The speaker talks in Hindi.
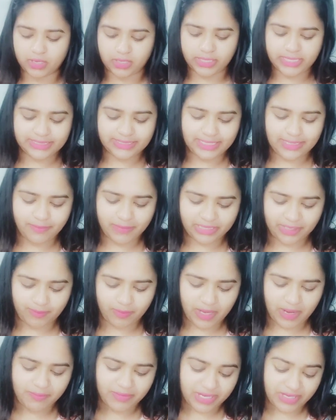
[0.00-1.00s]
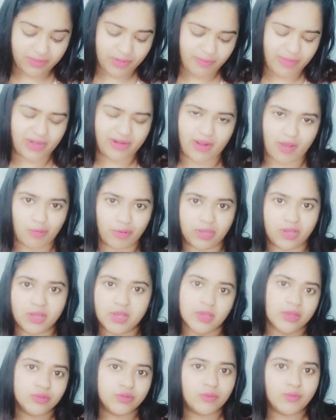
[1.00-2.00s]
ईजी uh, मतलब कम रेट में मिल रहा होगा
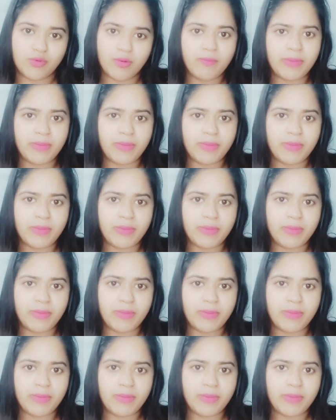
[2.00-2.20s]
तो वो